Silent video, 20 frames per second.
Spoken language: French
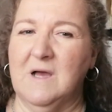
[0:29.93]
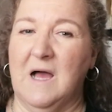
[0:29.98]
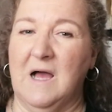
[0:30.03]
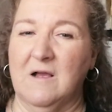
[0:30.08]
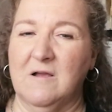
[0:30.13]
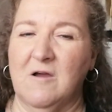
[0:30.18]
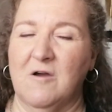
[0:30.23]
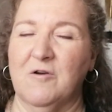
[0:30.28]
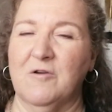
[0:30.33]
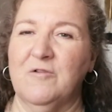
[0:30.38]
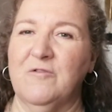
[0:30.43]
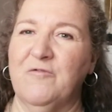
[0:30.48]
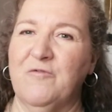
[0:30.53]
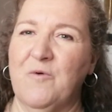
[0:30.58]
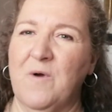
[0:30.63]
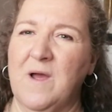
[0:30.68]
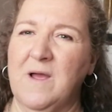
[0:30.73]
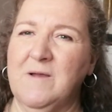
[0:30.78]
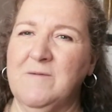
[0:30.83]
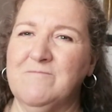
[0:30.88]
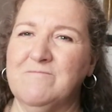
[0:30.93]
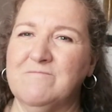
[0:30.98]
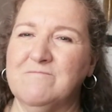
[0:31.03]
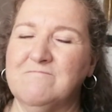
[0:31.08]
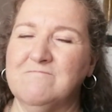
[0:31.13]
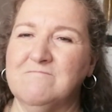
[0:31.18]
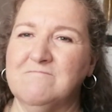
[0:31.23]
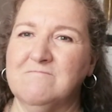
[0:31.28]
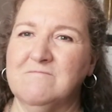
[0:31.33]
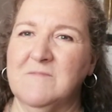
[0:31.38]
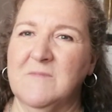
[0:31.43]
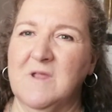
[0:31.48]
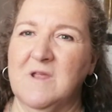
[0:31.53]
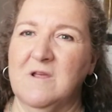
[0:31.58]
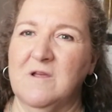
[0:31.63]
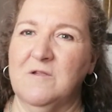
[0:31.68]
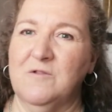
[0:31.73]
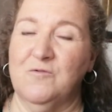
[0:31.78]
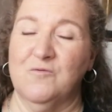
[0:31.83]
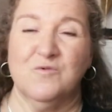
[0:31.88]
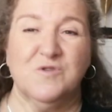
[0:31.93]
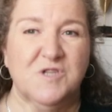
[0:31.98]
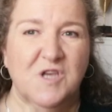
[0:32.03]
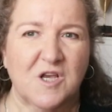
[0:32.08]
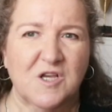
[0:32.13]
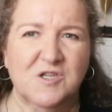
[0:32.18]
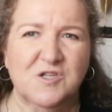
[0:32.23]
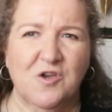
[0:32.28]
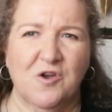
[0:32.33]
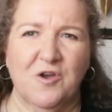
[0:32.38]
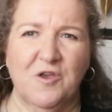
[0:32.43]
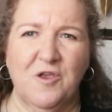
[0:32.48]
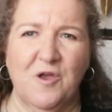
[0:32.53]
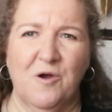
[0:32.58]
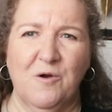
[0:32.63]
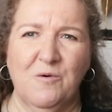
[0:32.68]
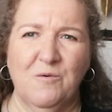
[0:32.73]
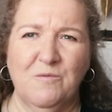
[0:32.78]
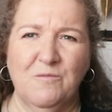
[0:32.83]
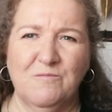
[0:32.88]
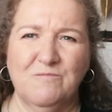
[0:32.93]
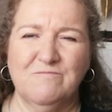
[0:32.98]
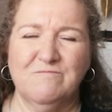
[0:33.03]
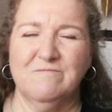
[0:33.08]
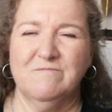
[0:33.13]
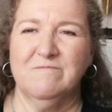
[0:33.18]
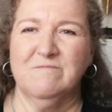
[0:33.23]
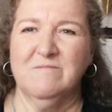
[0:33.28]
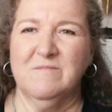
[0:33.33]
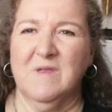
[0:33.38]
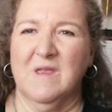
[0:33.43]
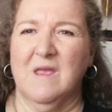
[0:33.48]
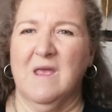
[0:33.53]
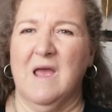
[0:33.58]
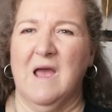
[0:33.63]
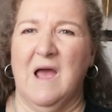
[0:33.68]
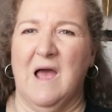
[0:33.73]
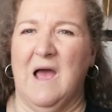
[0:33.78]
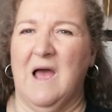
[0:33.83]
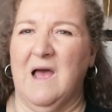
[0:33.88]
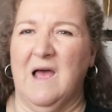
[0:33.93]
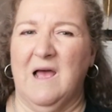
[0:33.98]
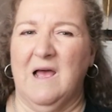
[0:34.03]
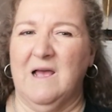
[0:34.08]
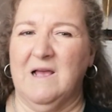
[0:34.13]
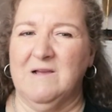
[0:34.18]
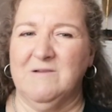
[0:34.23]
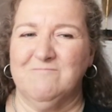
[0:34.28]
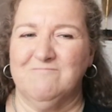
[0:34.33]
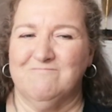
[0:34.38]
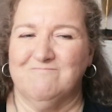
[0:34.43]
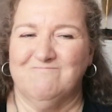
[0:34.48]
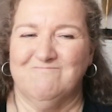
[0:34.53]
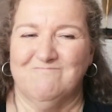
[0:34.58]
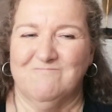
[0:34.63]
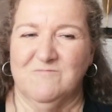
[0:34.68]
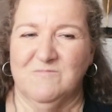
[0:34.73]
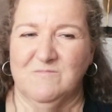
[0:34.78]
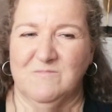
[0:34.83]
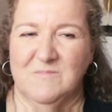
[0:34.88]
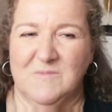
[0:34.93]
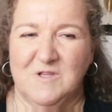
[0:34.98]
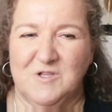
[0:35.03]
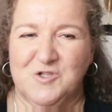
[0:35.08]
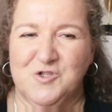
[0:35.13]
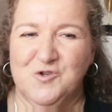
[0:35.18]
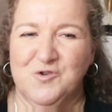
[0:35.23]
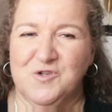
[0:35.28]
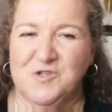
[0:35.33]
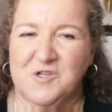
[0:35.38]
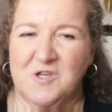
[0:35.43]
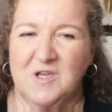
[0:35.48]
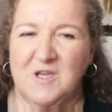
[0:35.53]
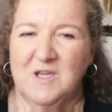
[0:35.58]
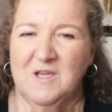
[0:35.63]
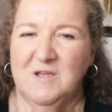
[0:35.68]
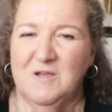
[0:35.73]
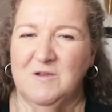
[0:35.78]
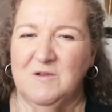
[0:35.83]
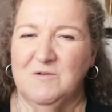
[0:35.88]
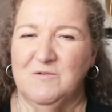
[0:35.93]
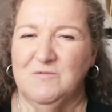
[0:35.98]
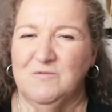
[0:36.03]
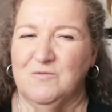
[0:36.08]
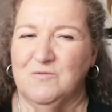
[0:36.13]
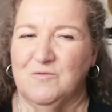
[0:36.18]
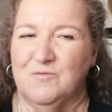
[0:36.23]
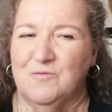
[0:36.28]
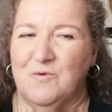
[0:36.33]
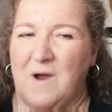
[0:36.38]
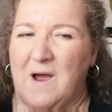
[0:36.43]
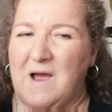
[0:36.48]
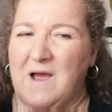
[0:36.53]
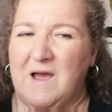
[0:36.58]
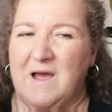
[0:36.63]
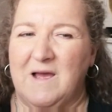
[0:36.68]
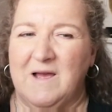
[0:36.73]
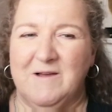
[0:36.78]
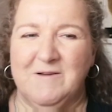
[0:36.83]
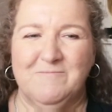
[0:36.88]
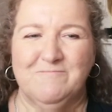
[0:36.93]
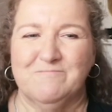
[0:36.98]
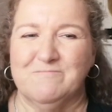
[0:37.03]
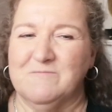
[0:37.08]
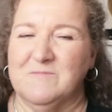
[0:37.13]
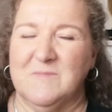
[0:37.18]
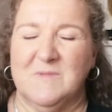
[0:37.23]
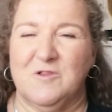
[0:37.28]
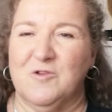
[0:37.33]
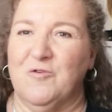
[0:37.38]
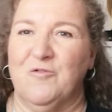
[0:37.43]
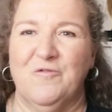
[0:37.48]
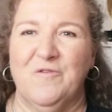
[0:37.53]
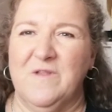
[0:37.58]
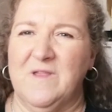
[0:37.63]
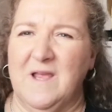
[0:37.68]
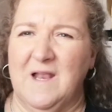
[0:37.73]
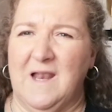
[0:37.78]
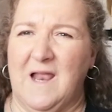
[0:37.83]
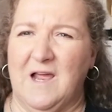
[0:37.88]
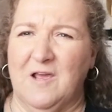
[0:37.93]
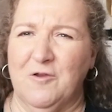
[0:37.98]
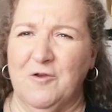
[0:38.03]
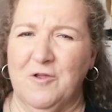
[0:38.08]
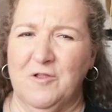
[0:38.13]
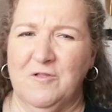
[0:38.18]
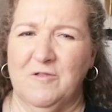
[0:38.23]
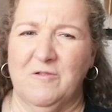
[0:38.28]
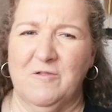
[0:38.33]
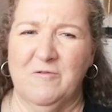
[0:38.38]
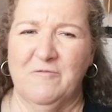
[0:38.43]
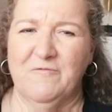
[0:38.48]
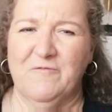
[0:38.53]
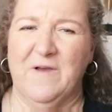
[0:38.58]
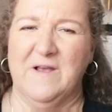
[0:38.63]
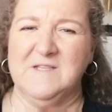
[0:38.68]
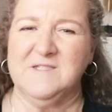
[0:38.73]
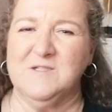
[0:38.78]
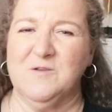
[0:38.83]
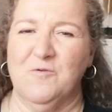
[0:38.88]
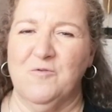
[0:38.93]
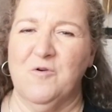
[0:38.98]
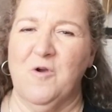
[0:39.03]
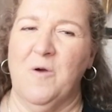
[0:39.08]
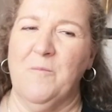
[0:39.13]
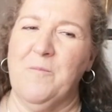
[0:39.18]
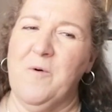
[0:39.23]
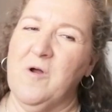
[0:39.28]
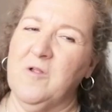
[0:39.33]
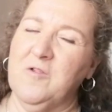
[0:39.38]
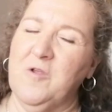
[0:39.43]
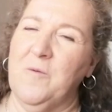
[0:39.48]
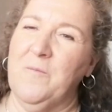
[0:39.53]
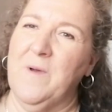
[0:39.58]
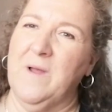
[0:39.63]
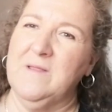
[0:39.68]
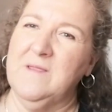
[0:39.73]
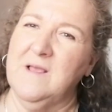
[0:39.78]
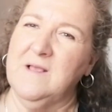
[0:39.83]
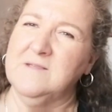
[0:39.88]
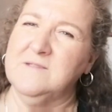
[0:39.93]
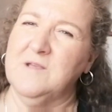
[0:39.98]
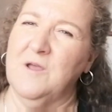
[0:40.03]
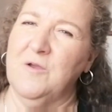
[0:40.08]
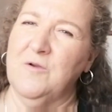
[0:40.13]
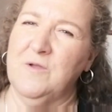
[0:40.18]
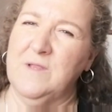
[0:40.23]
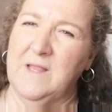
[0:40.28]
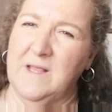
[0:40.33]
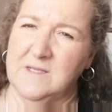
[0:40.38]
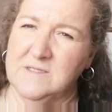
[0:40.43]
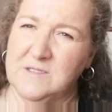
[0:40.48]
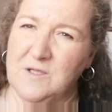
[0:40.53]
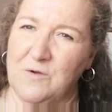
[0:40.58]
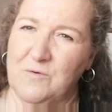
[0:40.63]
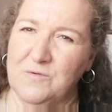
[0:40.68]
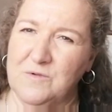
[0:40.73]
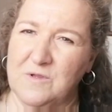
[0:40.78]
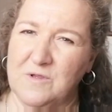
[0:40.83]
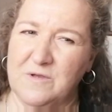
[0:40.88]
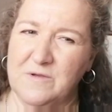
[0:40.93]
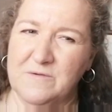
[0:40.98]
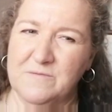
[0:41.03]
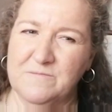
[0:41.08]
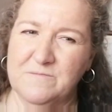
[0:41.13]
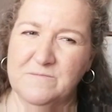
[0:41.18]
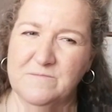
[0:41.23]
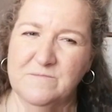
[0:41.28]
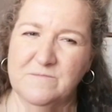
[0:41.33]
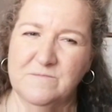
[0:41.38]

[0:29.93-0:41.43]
Encore une fois, nous chercherions à euh, juger ou à euh, trouver des lacunes face au comportement des uns et des autres.